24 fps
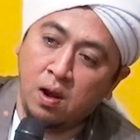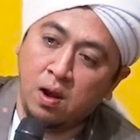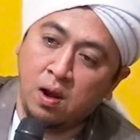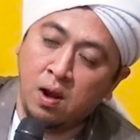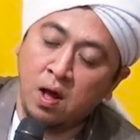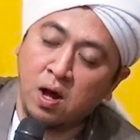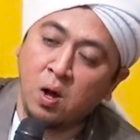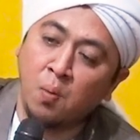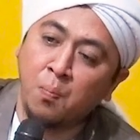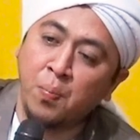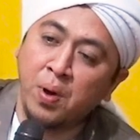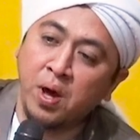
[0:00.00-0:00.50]

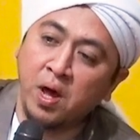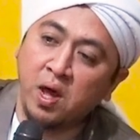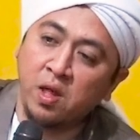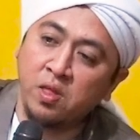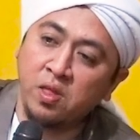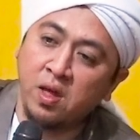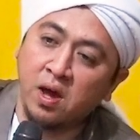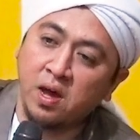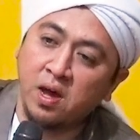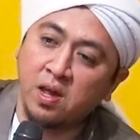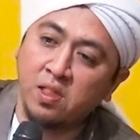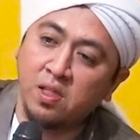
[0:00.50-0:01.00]
Lah
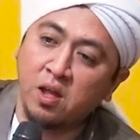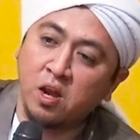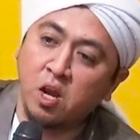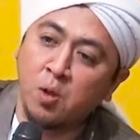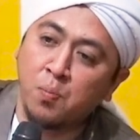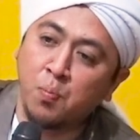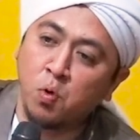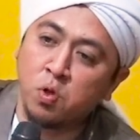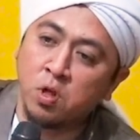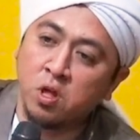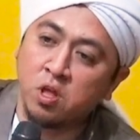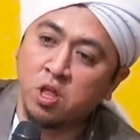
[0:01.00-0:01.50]
kepenginnya kita
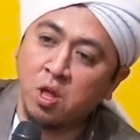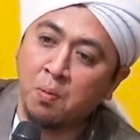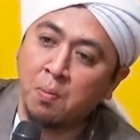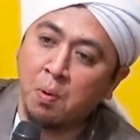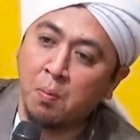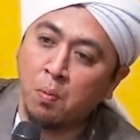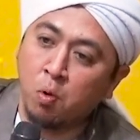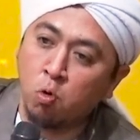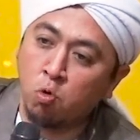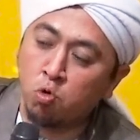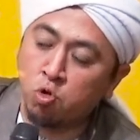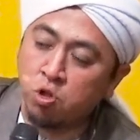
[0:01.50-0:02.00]
dipuji
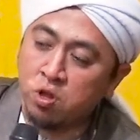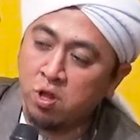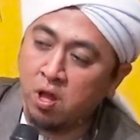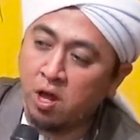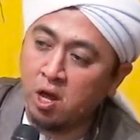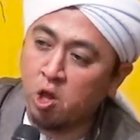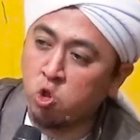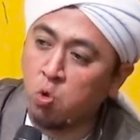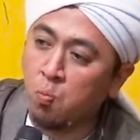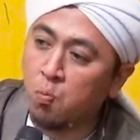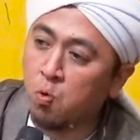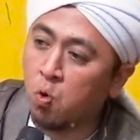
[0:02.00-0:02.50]
sama
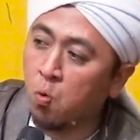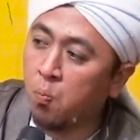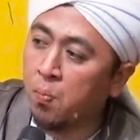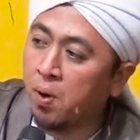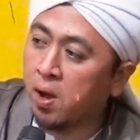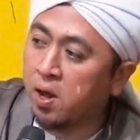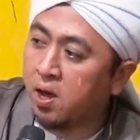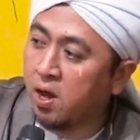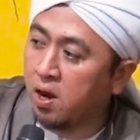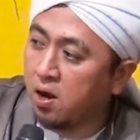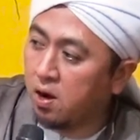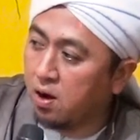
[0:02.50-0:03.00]
manusia itu
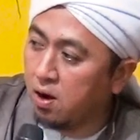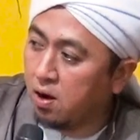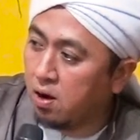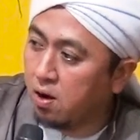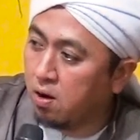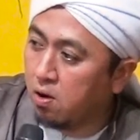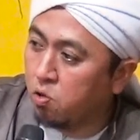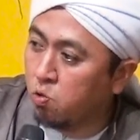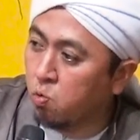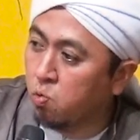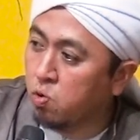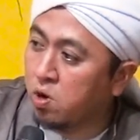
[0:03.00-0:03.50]
merupakan
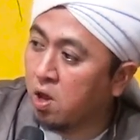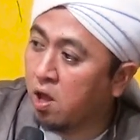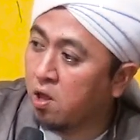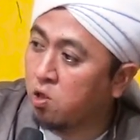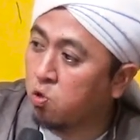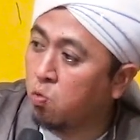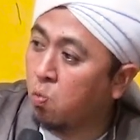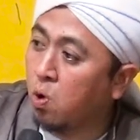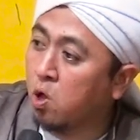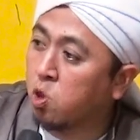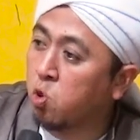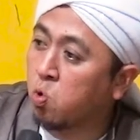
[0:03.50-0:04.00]
sudah
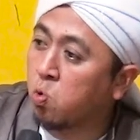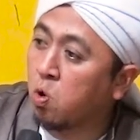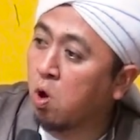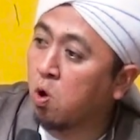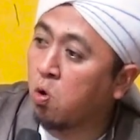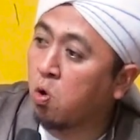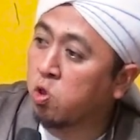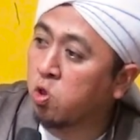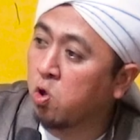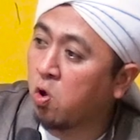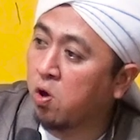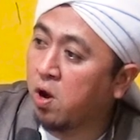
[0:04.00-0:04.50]
suatu
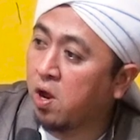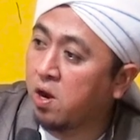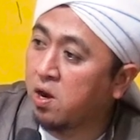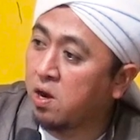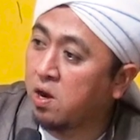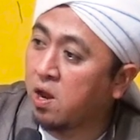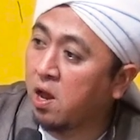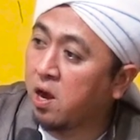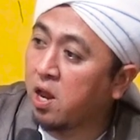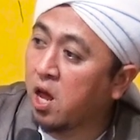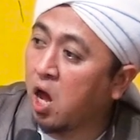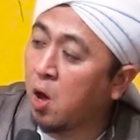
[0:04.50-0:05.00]
kekotoran
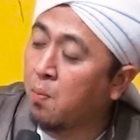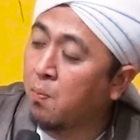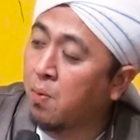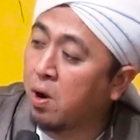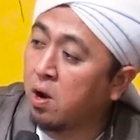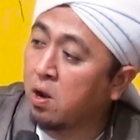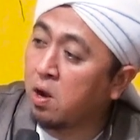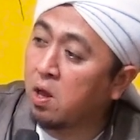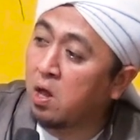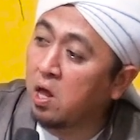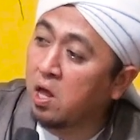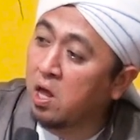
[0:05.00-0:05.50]
dari
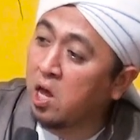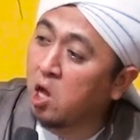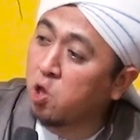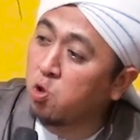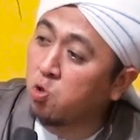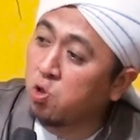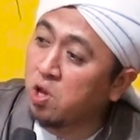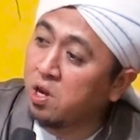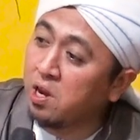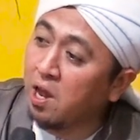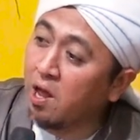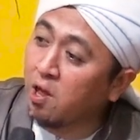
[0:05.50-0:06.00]
amal
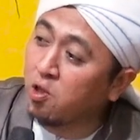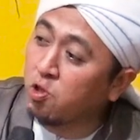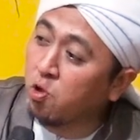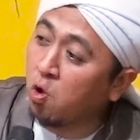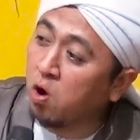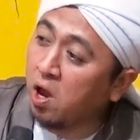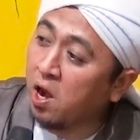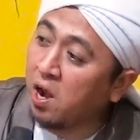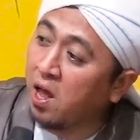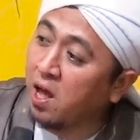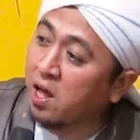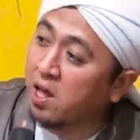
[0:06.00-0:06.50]
itu tidak
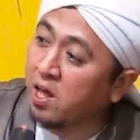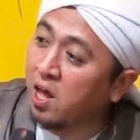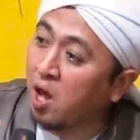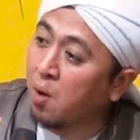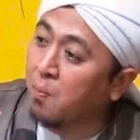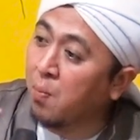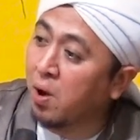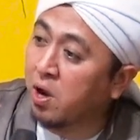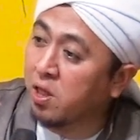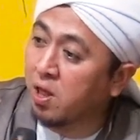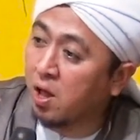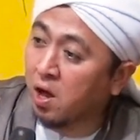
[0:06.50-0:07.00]
soleh lagi
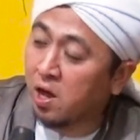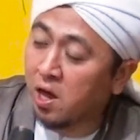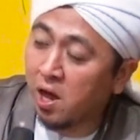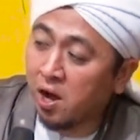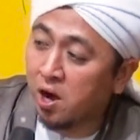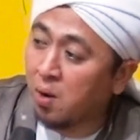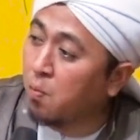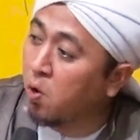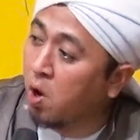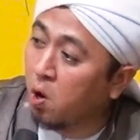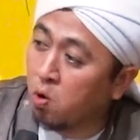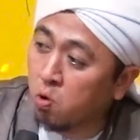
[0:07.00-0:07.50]
amalnya
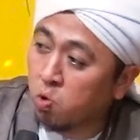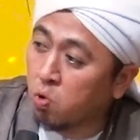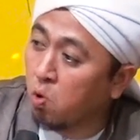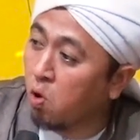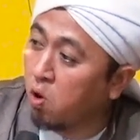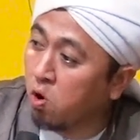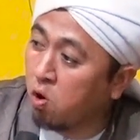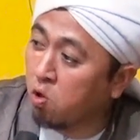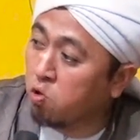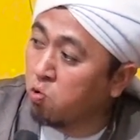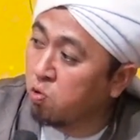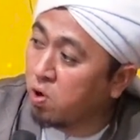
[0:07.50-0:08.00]
karena bukan untuk
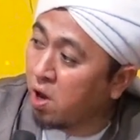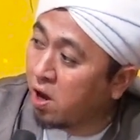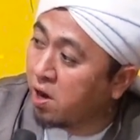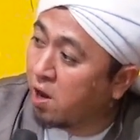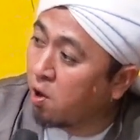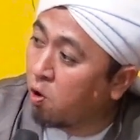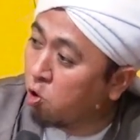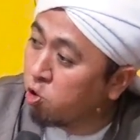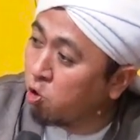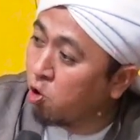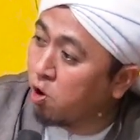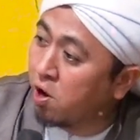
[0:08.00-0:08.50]
Allah sudah
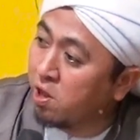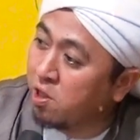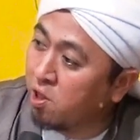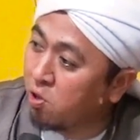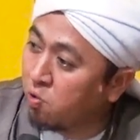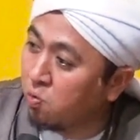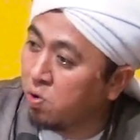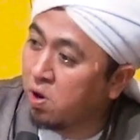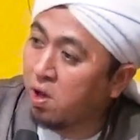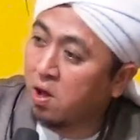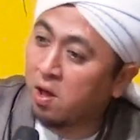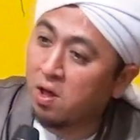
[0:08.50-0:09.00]
ada kotorannya
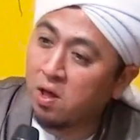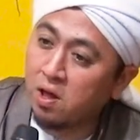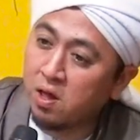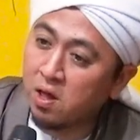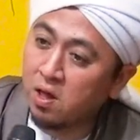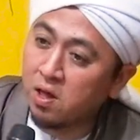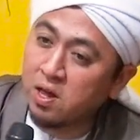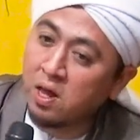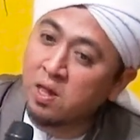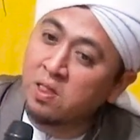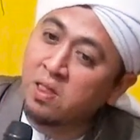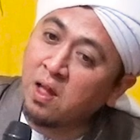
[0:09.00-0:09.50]
sudah
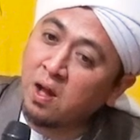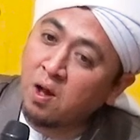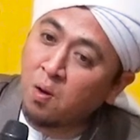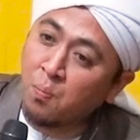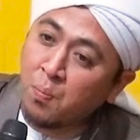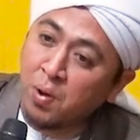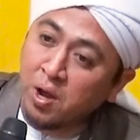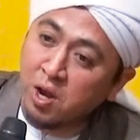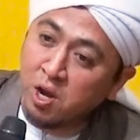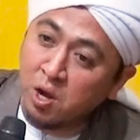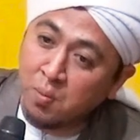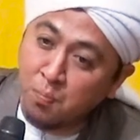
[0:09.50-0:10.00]
kita
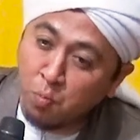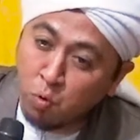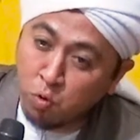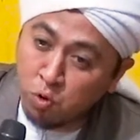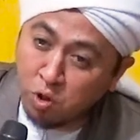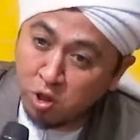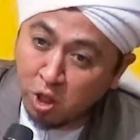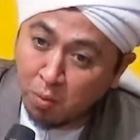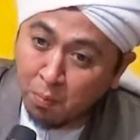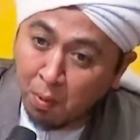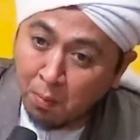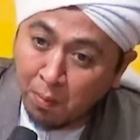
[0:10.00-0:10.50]
kepingin
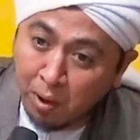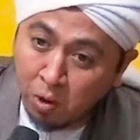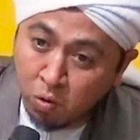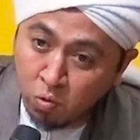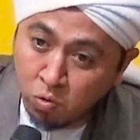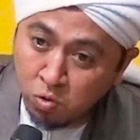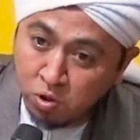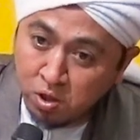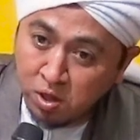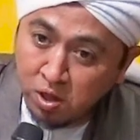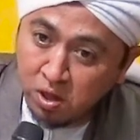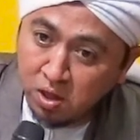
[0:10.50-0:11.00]
dipuji sama
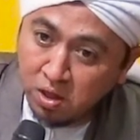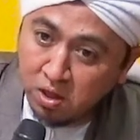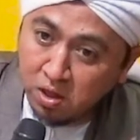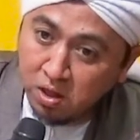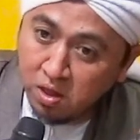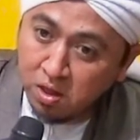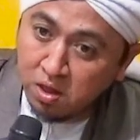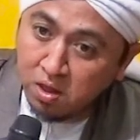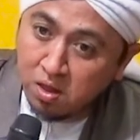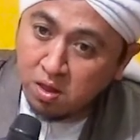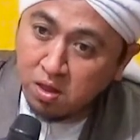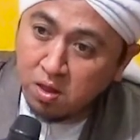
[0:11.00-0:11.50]
manusia
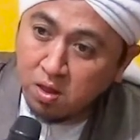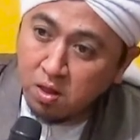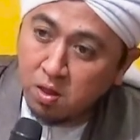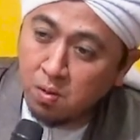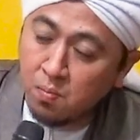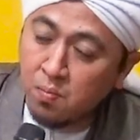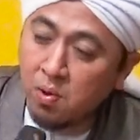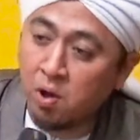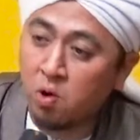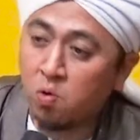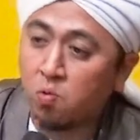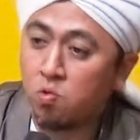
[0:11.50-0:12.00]

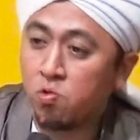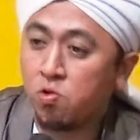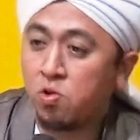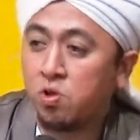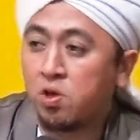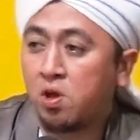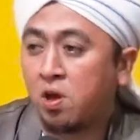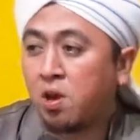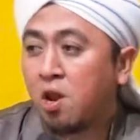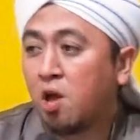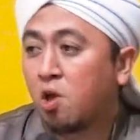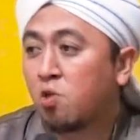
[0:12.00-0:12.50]
manusia
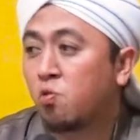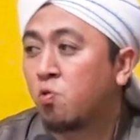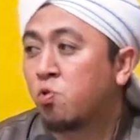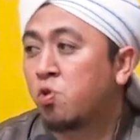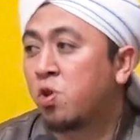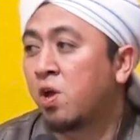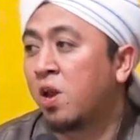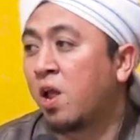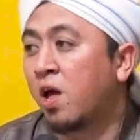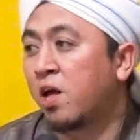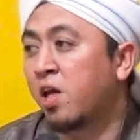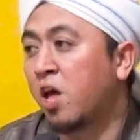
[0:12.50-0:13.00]
tidak
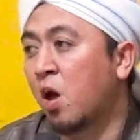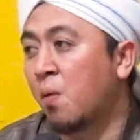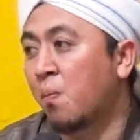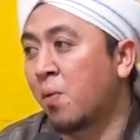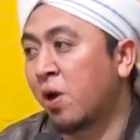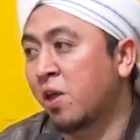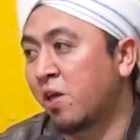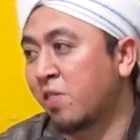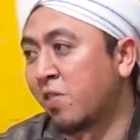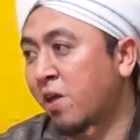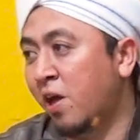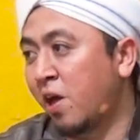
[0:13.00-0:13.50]
suci lagi
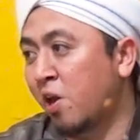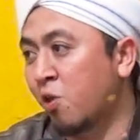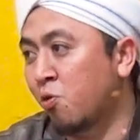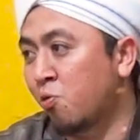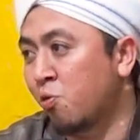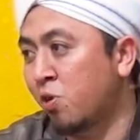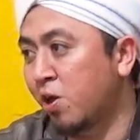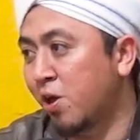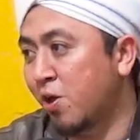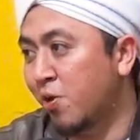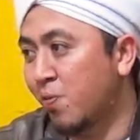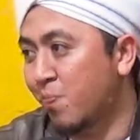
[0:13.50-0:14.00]
amal kita ini
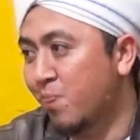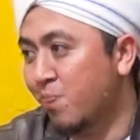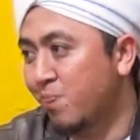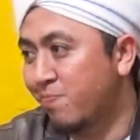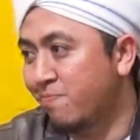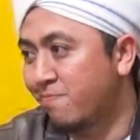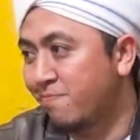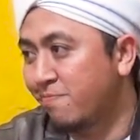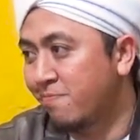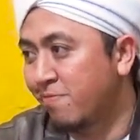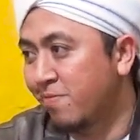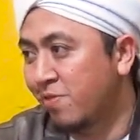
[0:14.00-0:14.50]
sudah
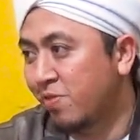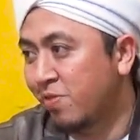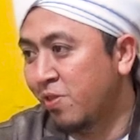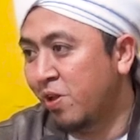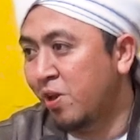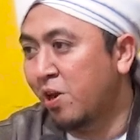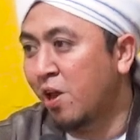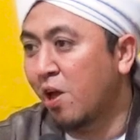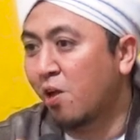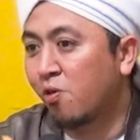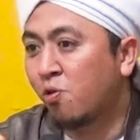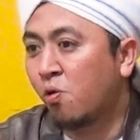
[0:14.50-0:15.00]

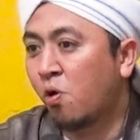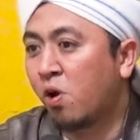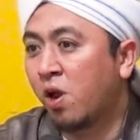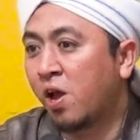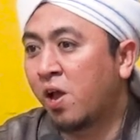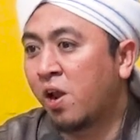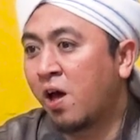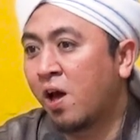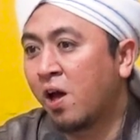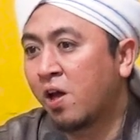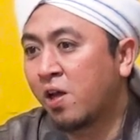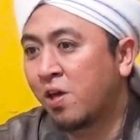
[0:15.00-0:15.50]
tidak soleh
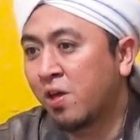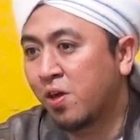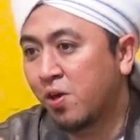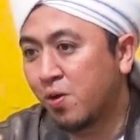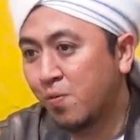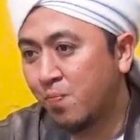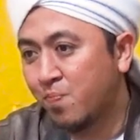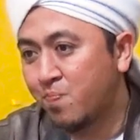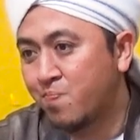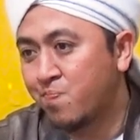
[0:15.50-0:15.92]
lagi